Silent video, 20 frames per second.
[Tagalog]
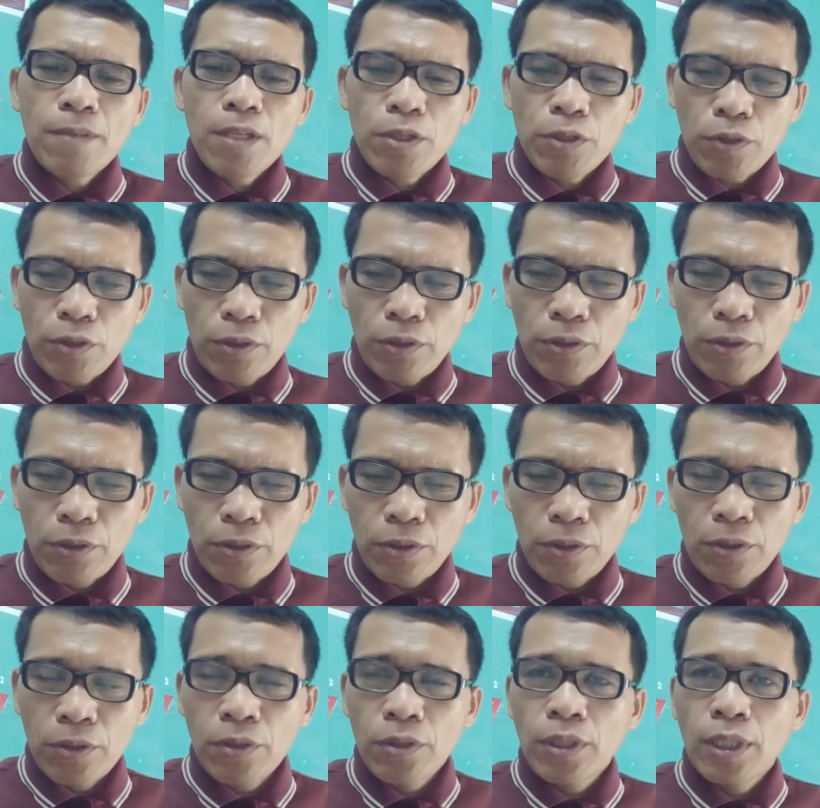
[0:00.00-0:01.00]
so
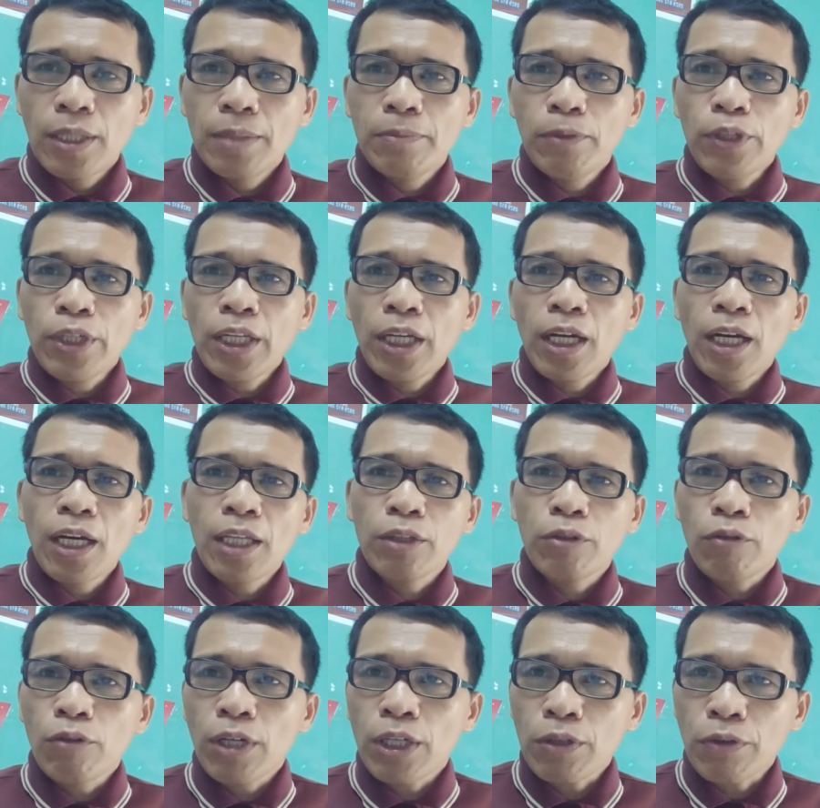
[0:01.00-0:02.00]
uh, mo ning
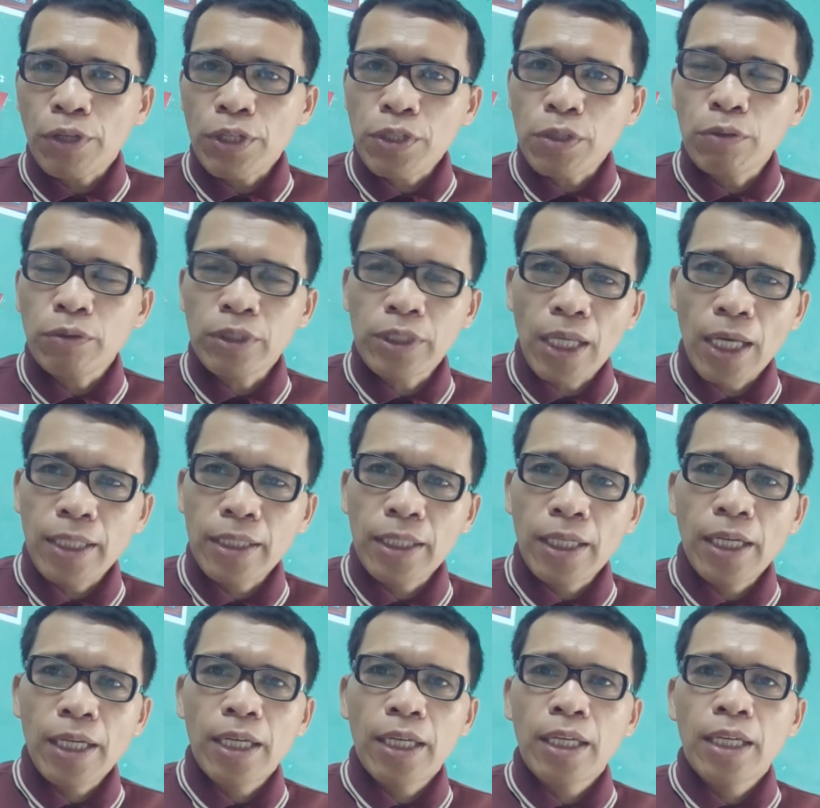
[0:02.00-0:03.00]
ato karong isgutan
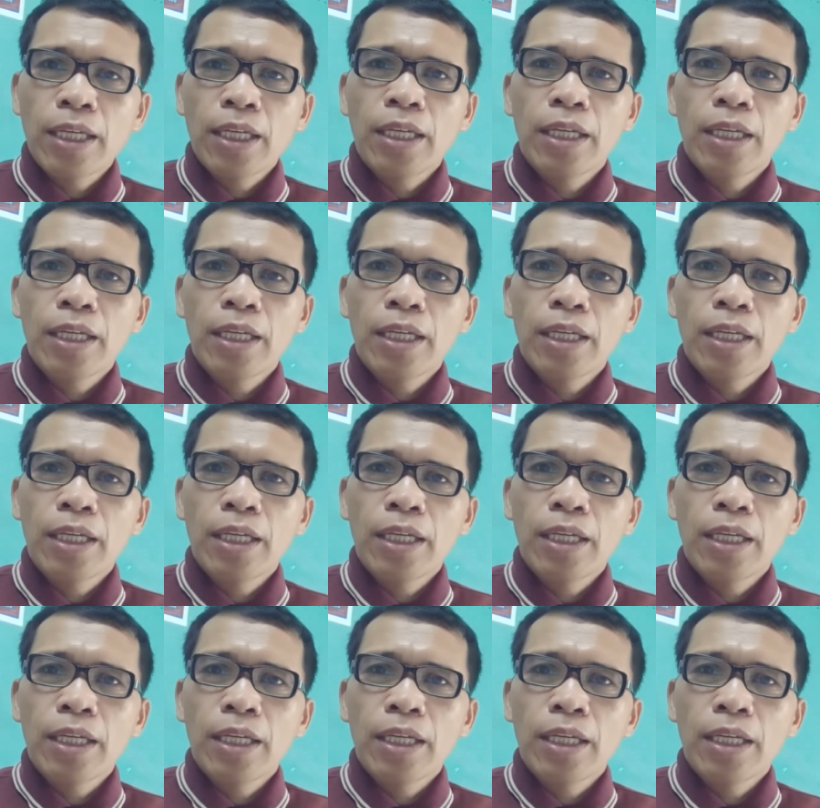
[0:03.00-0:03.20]
kay